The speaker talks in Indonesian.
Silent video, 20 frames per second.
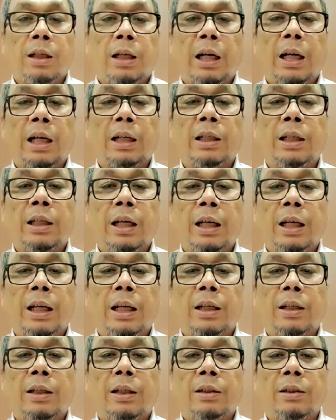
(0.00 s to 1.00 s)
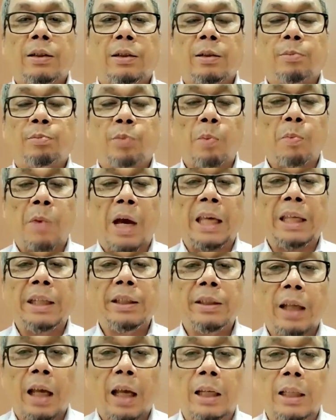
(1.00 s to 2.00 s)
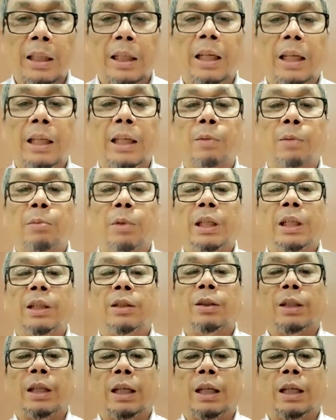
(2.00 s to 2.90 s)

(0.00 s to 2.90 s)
ada pemainnya kira-kira begitu